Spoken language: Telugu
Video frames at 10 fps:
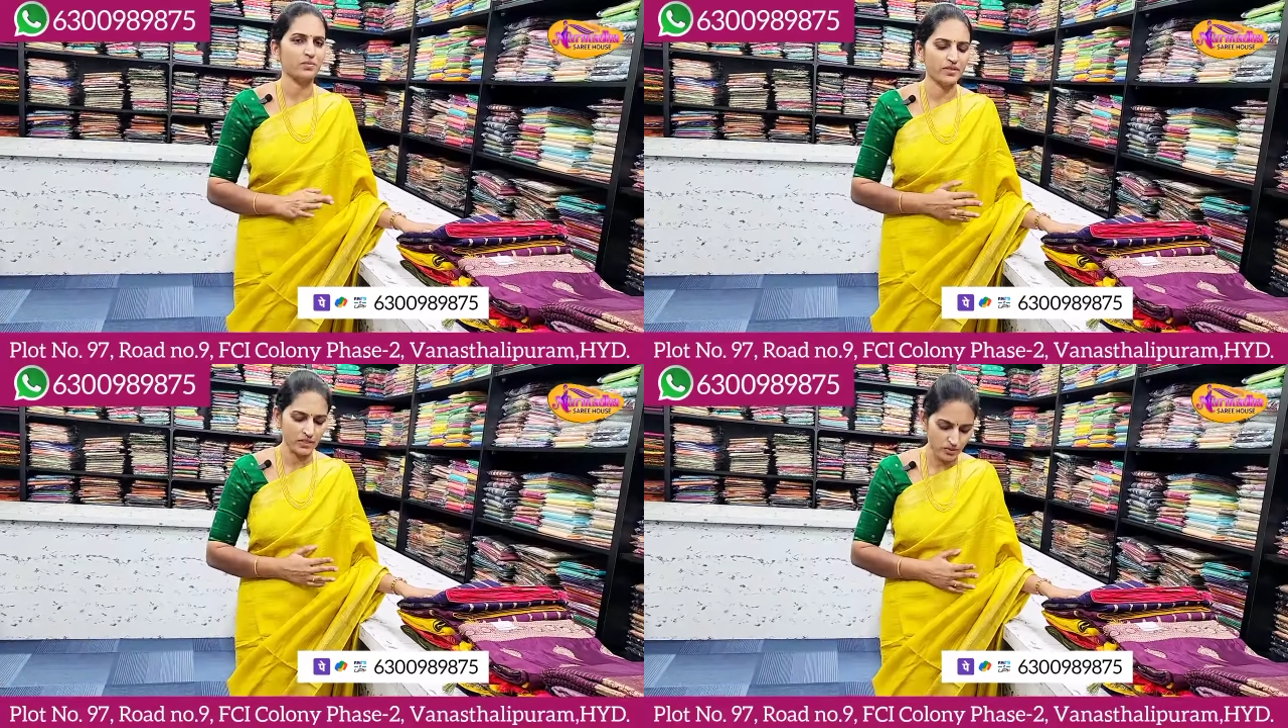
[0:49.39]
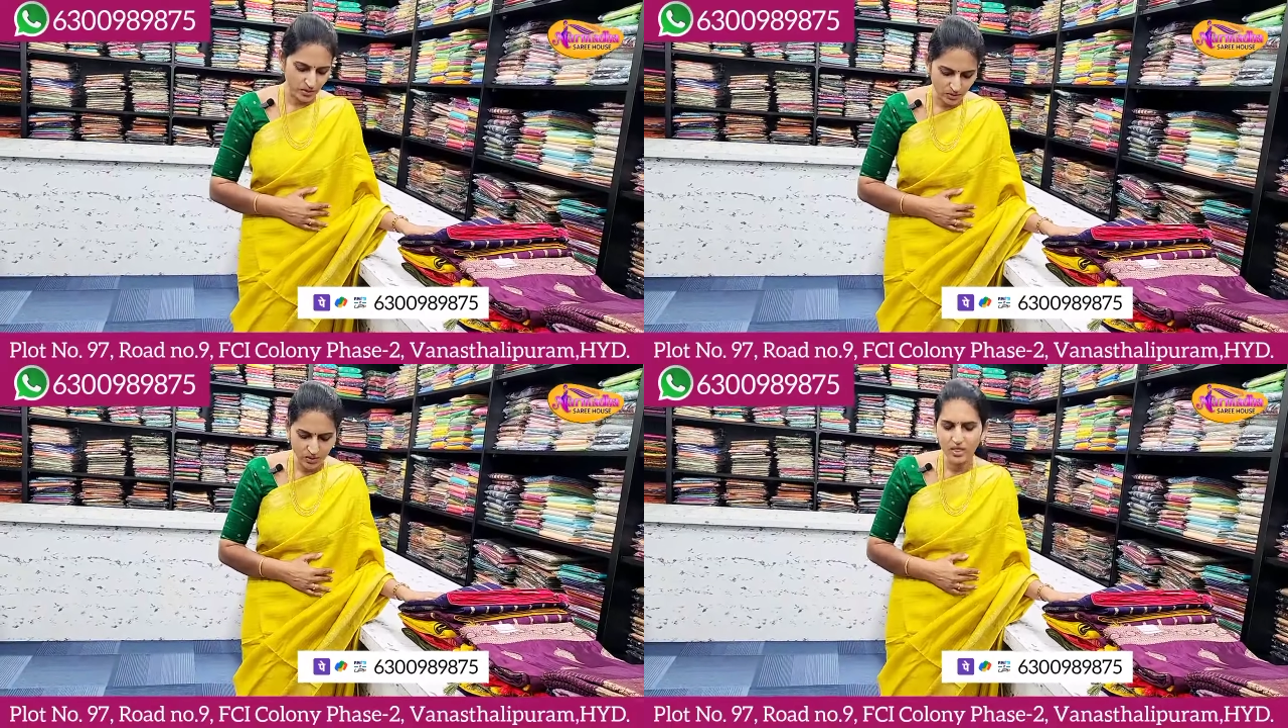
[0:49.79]
ఇబ్బందిగా
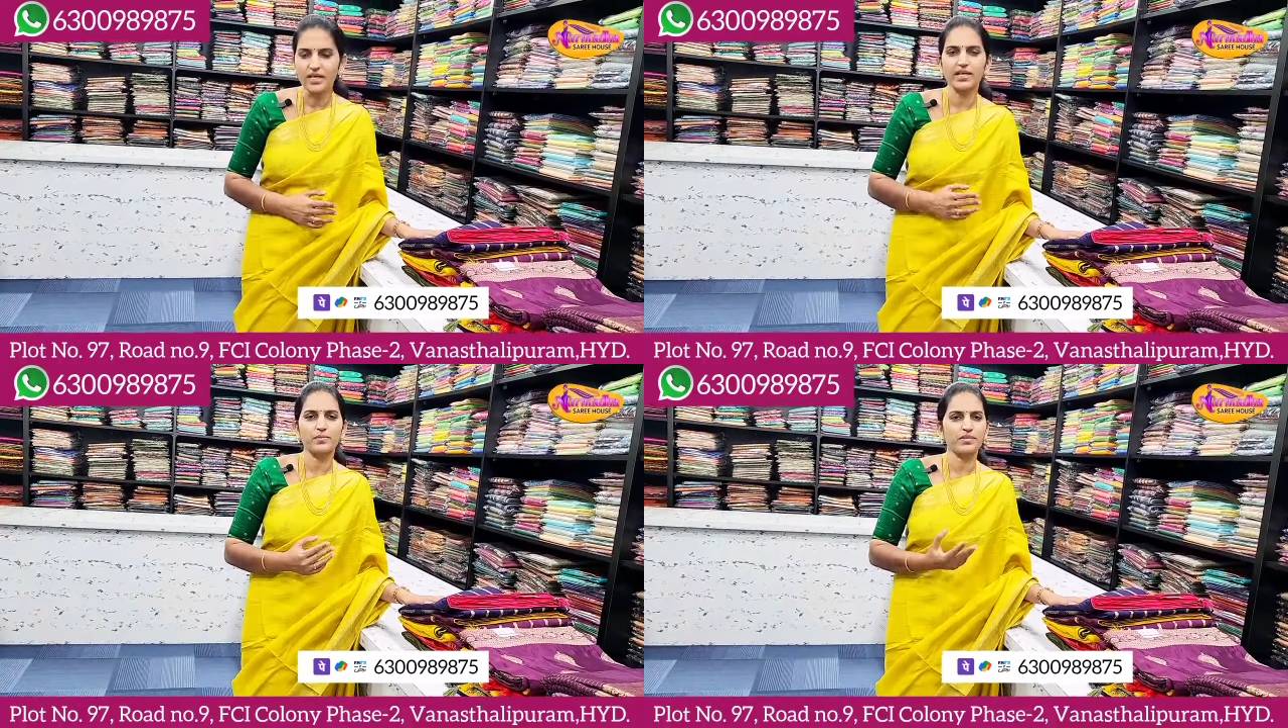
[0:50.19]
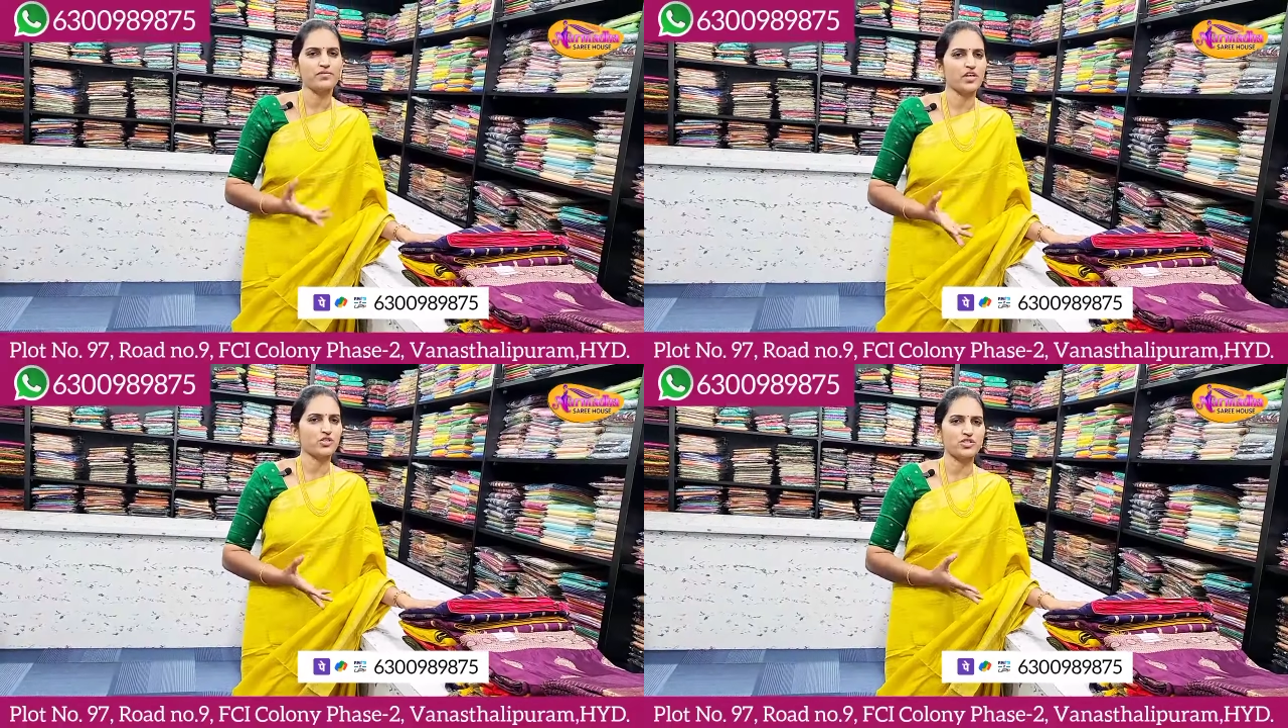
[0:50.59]
ఉండదు కాకపోతే
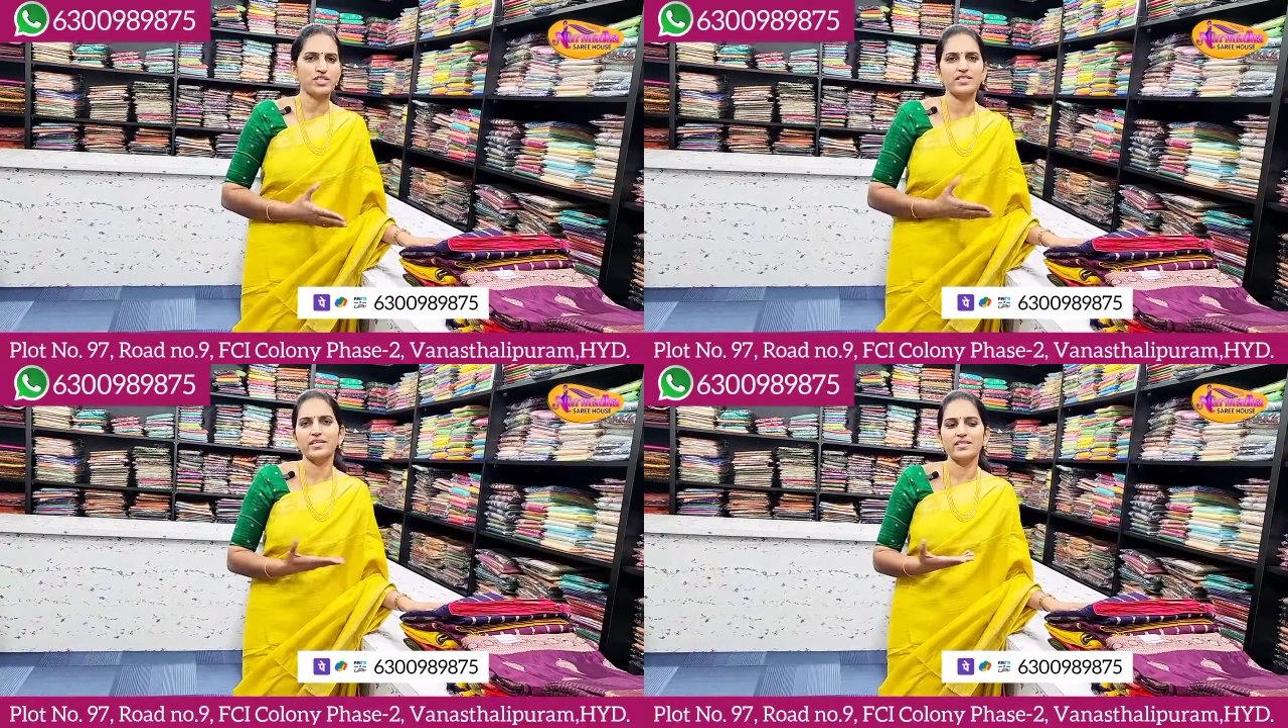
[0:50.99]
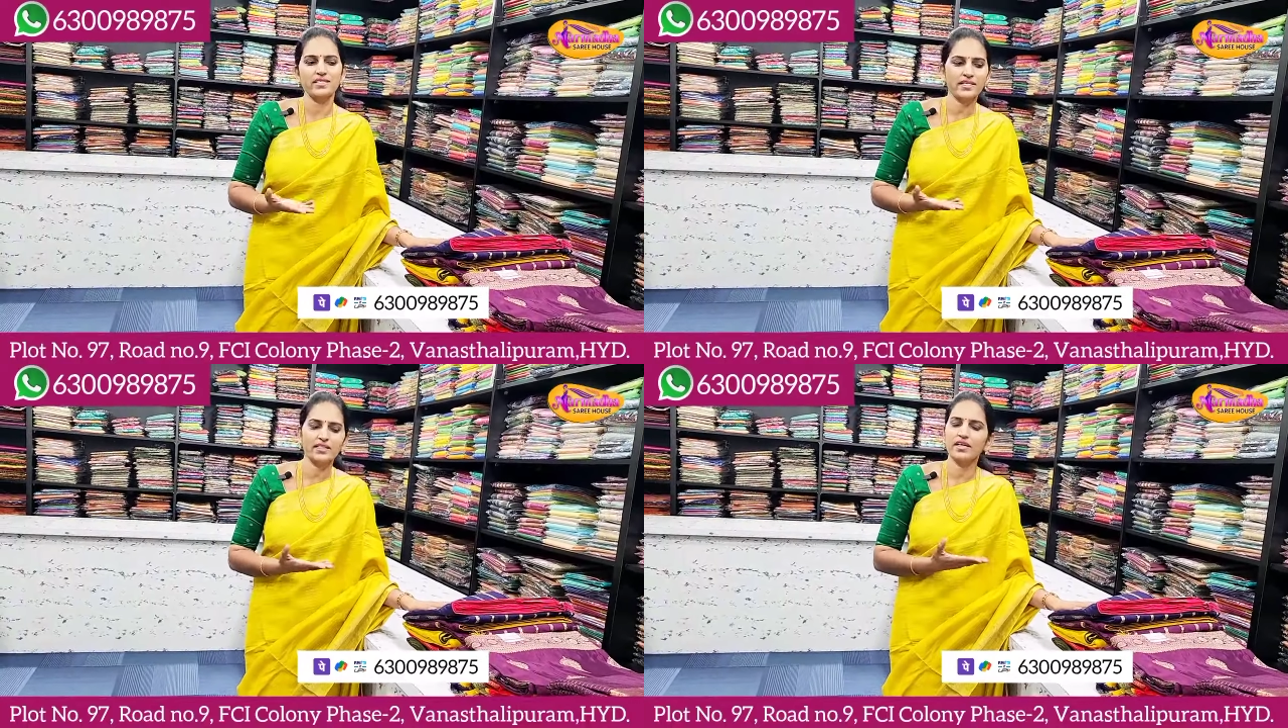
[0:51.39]
వాష్ వచ్చేసి
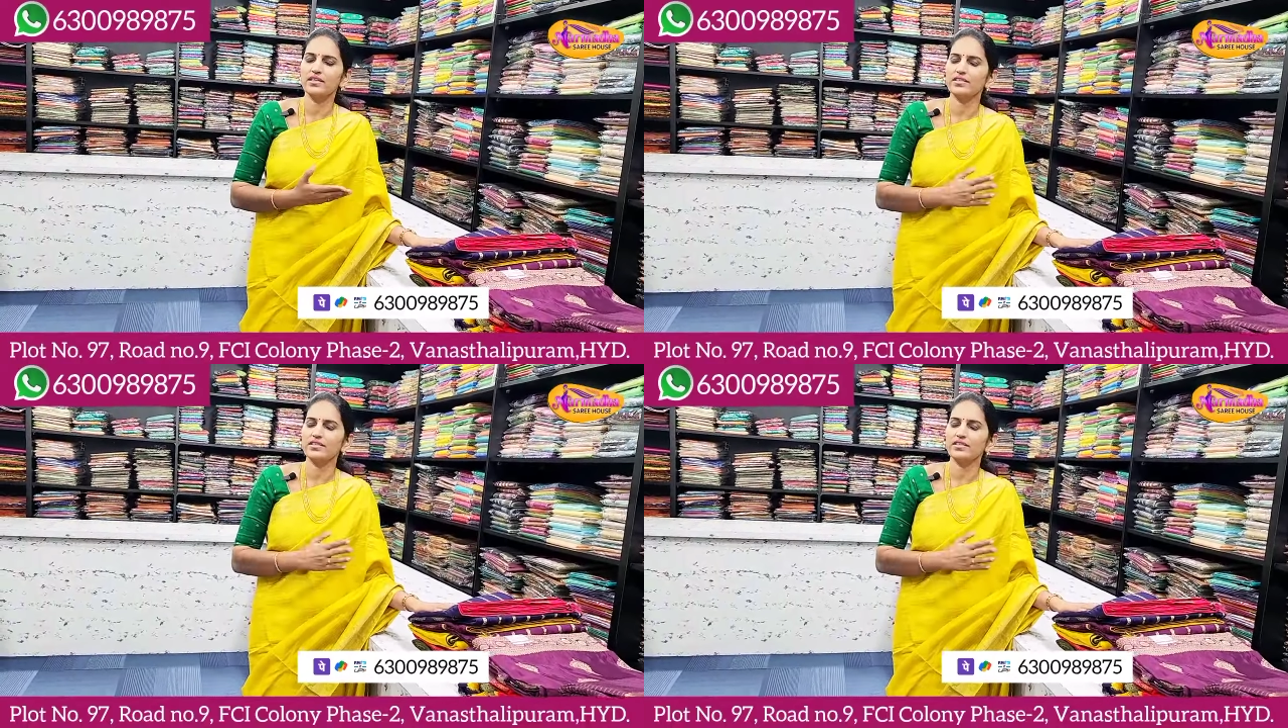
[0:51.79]
తెలిసిందే కదా